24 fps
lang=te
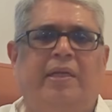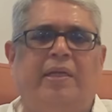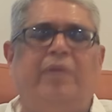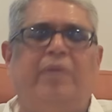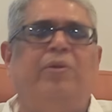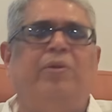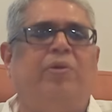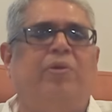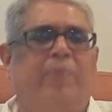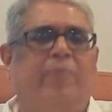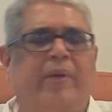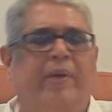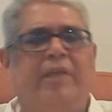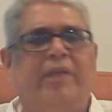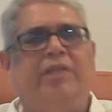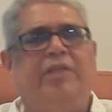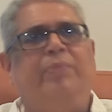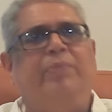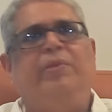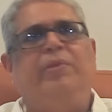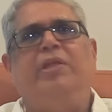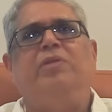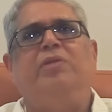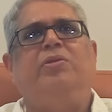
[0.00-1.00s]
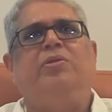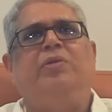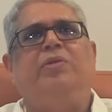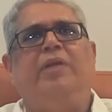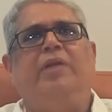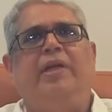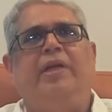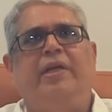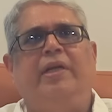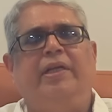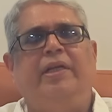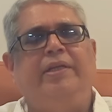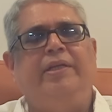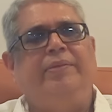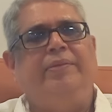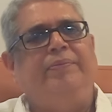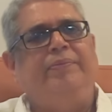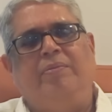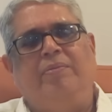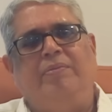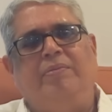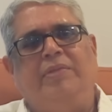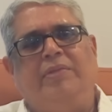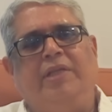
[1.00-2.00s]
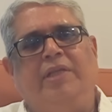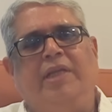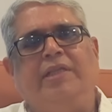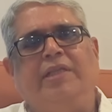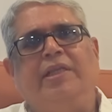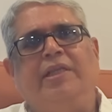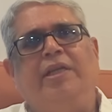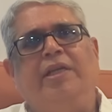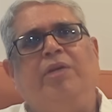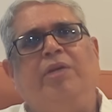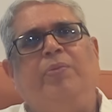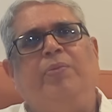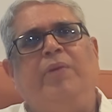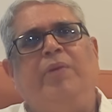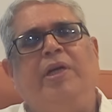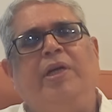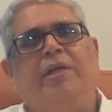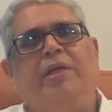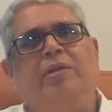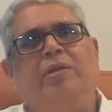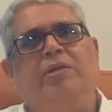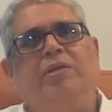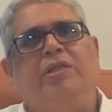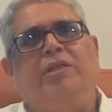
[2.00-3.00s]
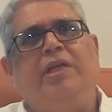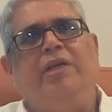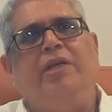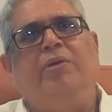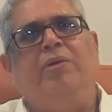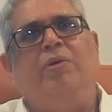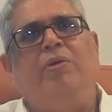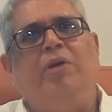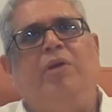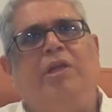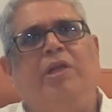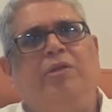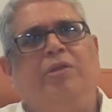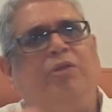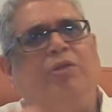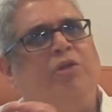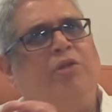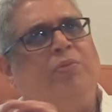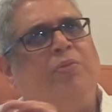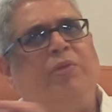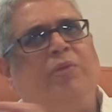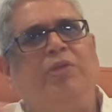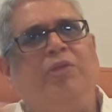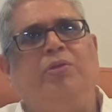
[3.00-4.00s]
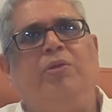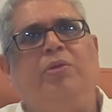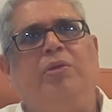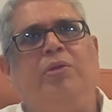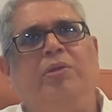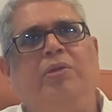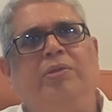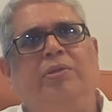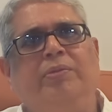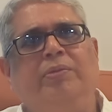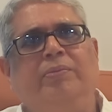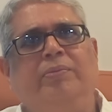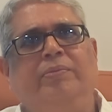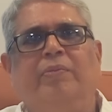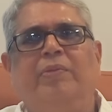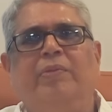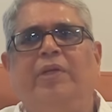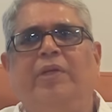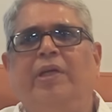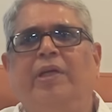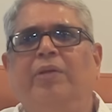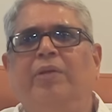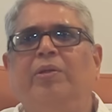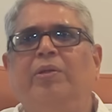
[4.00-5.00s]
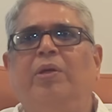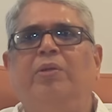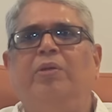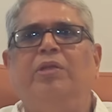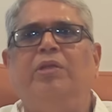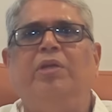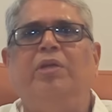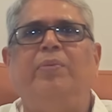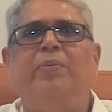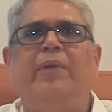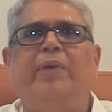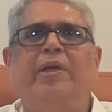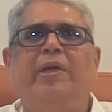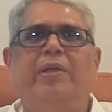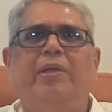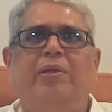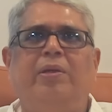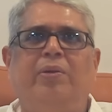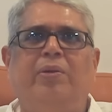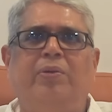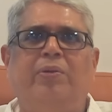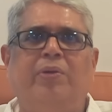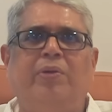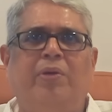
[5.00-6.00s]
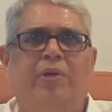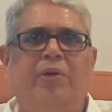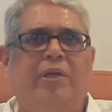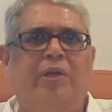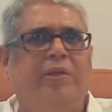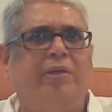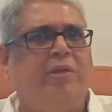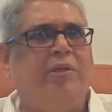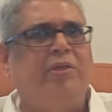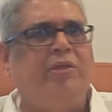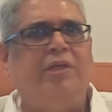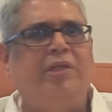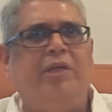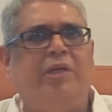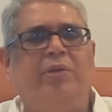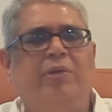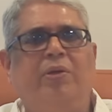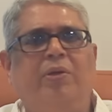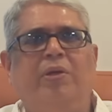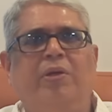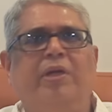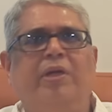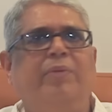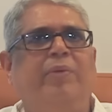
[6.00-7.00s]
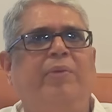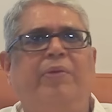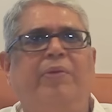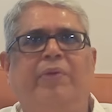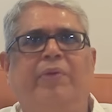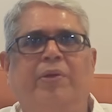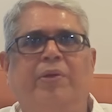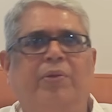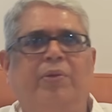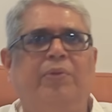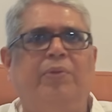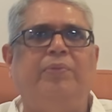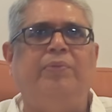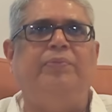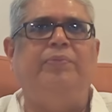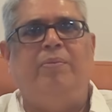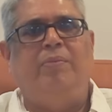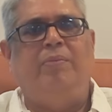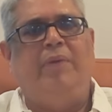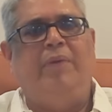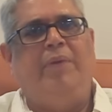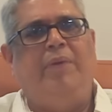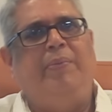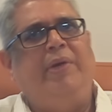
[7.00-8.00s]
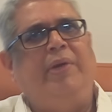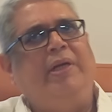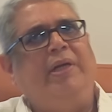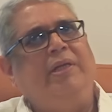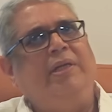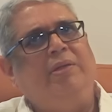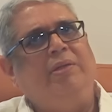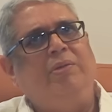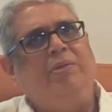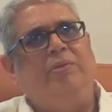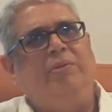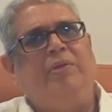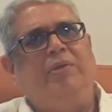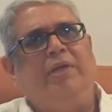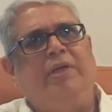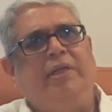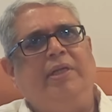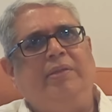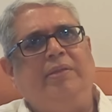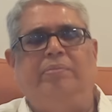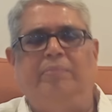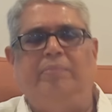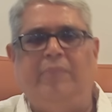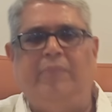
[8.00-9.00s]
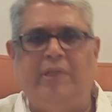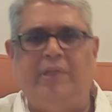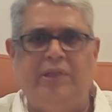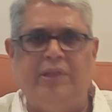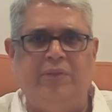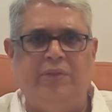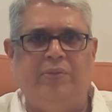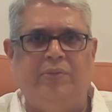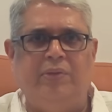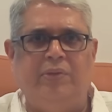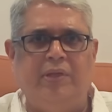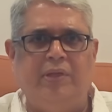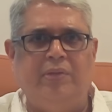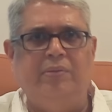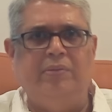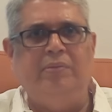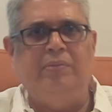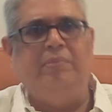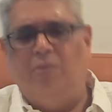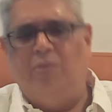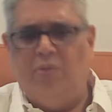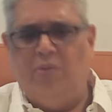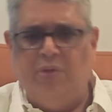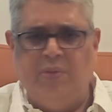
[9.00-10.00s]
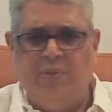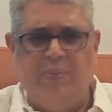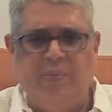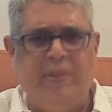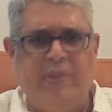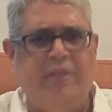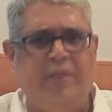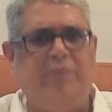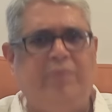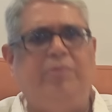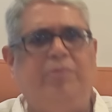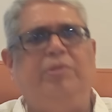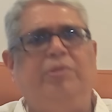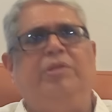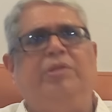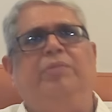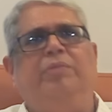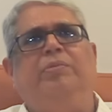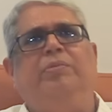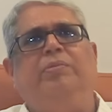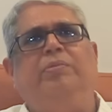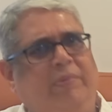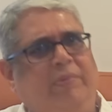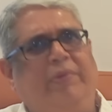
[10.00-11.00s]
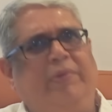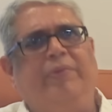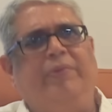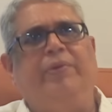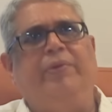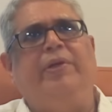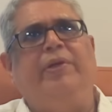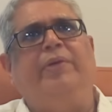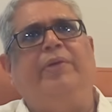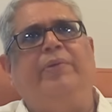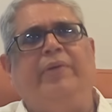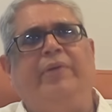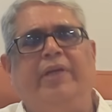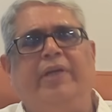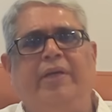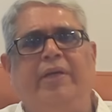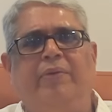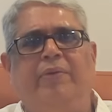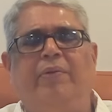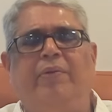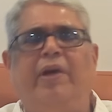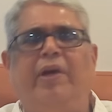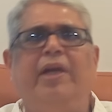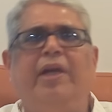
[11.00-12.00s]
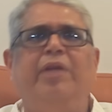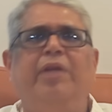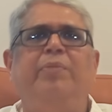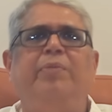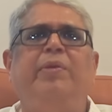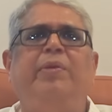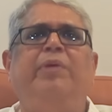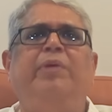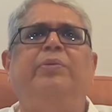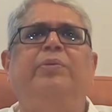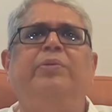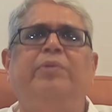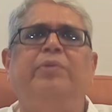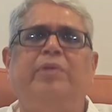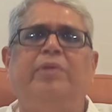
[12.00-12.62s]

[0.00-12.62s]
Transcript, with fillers: నేను ఒక మాట చెప్పదలుచుకున్నా అండి జనసేన పార్టీలో చేరిన వాళ్ళందరూ మంచోళ్ళు లేదు అవతల పార్టీలో ఉన్న వాళ్ళందరూ చెడ్డోళ్ళు అని మేము అనుకోం మా పార్టీలో కూడా మంచి ఉంటారు కొంతమంది కొంచెం ఇవి ఉన్నాయి ఉంటాయి వాళ్ళని మేము